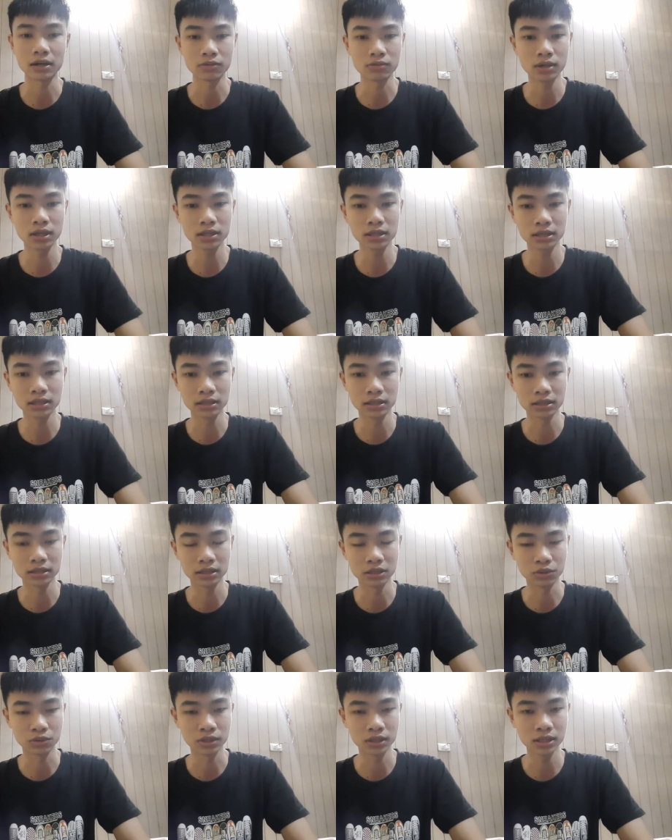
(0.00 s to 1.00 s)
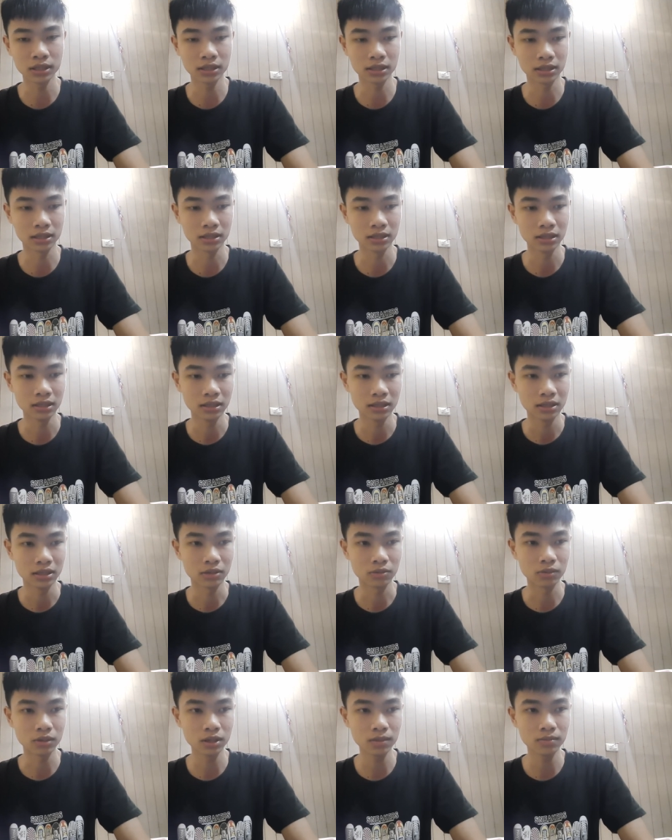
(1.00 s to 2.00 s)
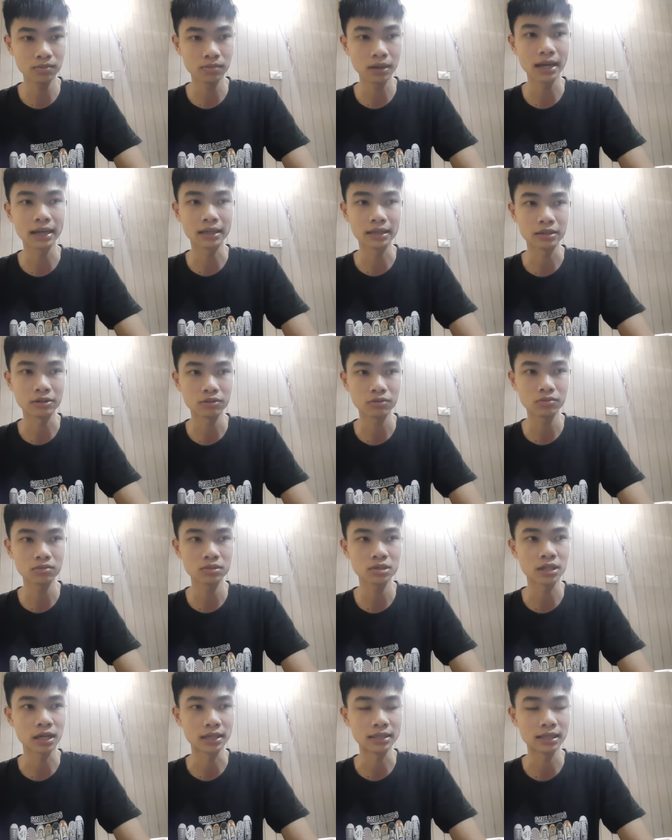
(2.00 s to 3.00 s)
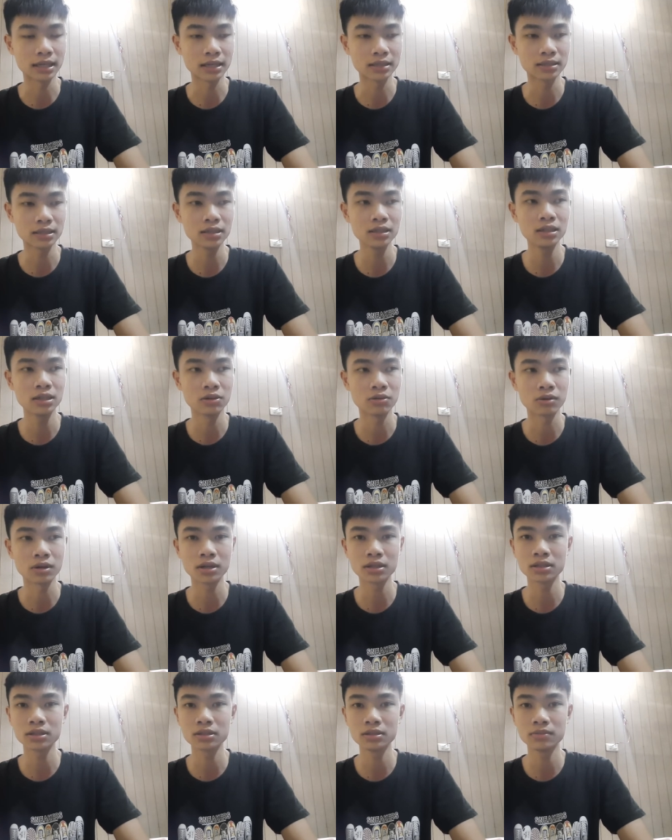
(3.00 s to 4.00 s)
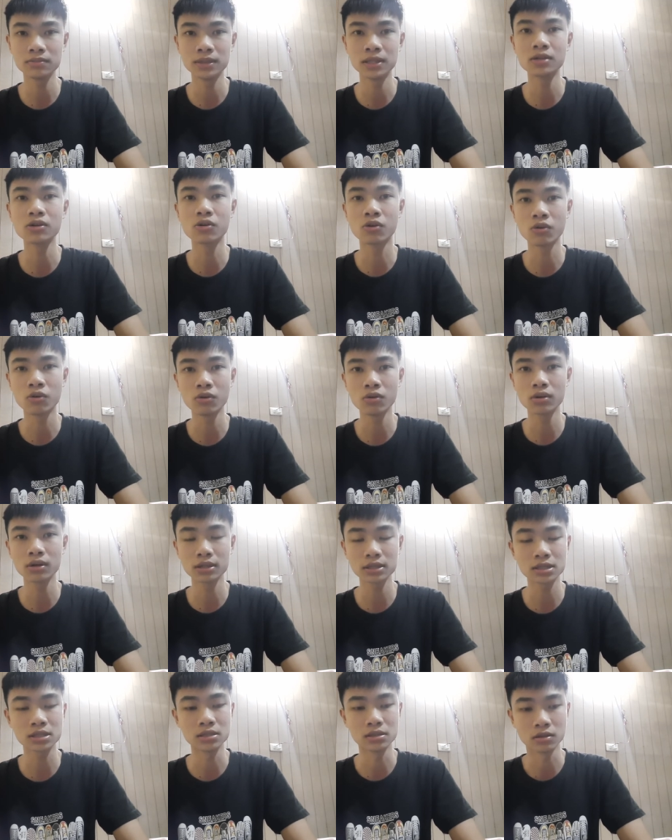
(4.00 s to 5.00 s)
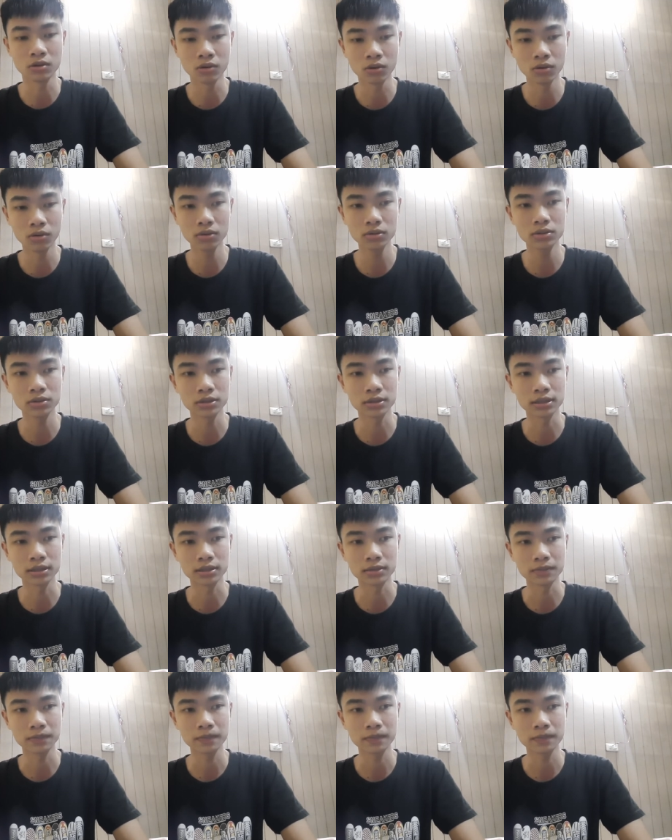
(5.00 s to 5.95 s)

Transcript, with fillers: Động đất thì nhiều khi là động đất mạnh thì nó cũng xảy ra rất nhiều các cái biến cố, các cái sự cố, rồi là